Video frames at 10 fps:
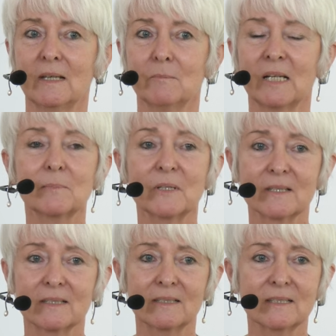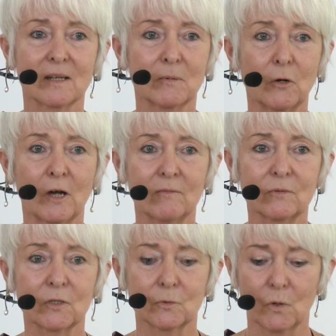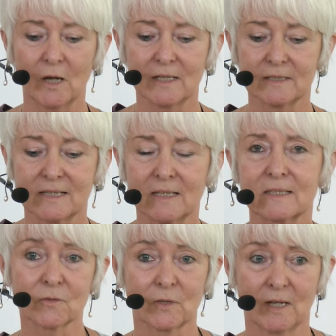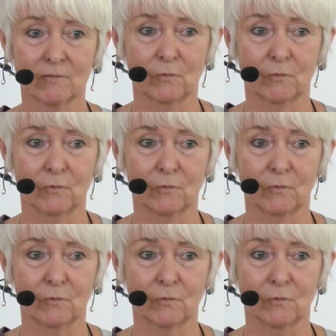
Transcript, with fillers: Manchmal sind sie aber auch einfach nur ein Satz oder ein